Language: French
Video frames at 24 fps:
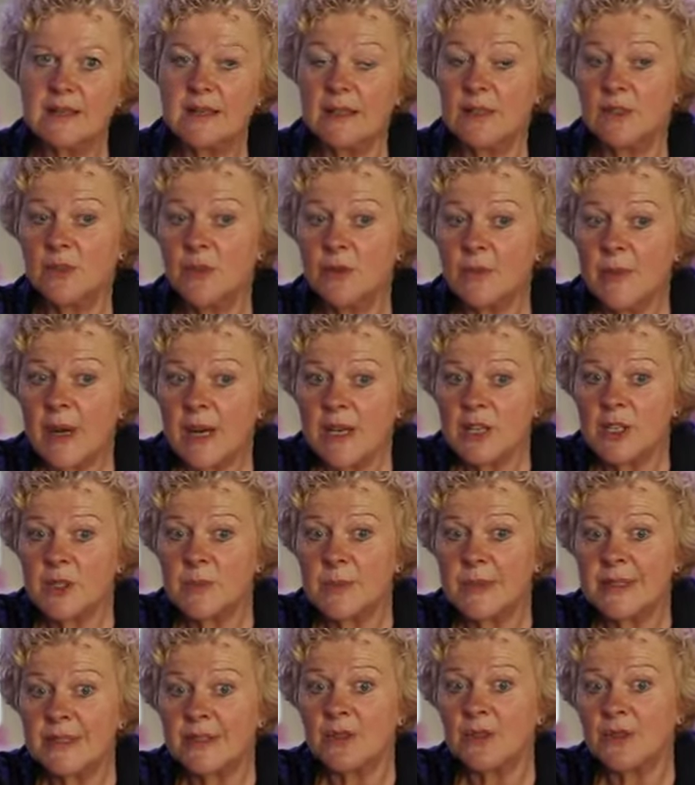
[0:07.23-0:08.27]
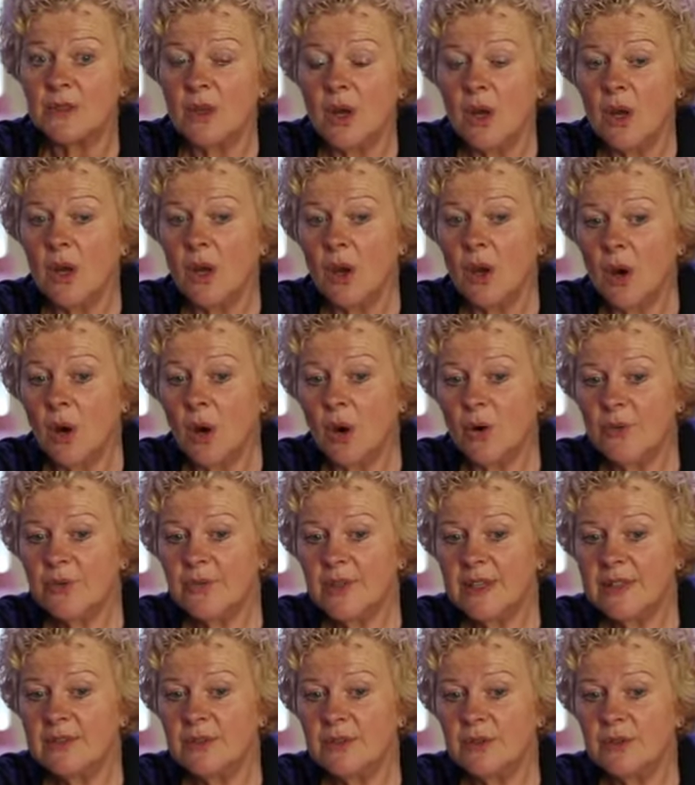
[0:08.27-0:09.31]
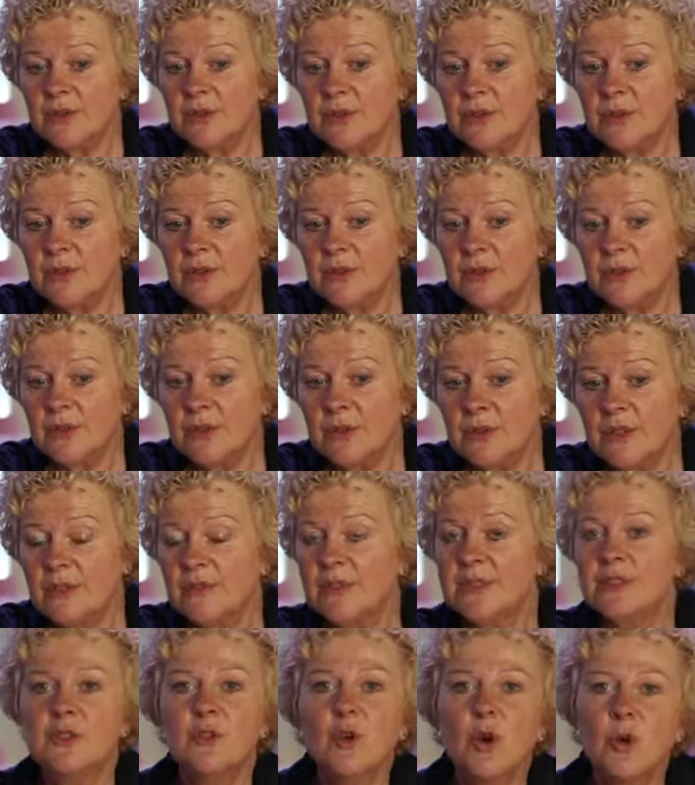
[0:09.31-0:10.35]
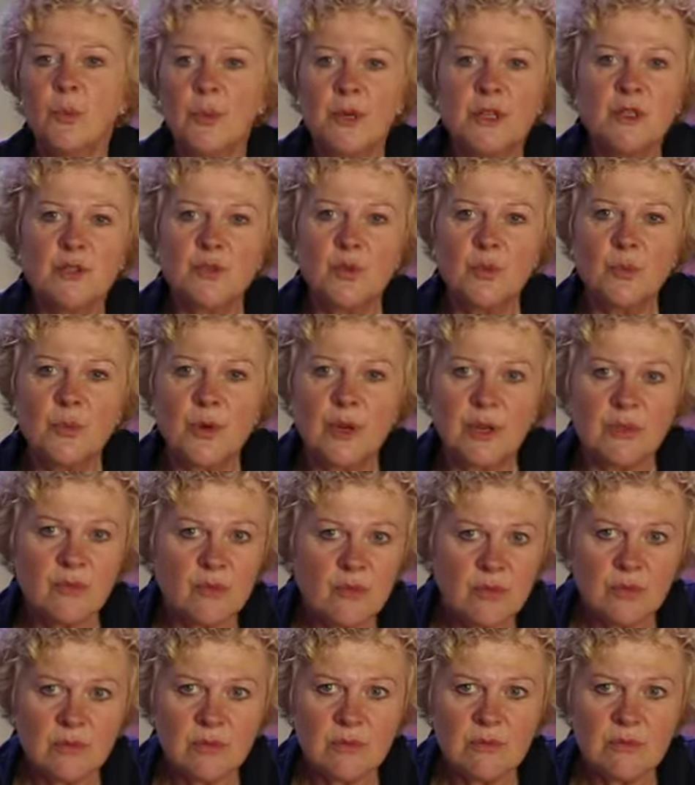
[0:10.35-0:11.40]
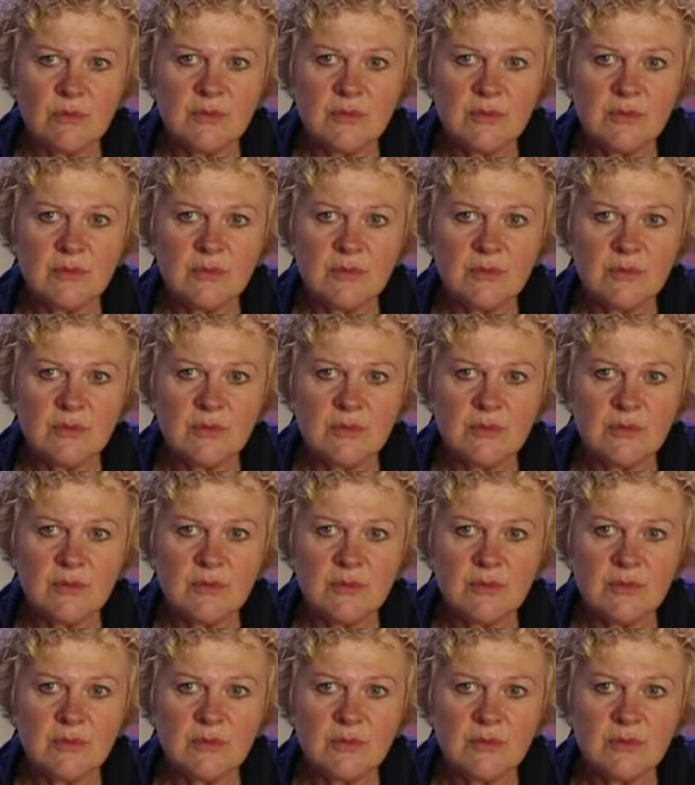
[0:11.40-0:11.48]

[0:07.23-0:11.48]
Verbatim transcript: Ce qui est dommage parce que, en fait, euh, les visites de reprise sont prévues,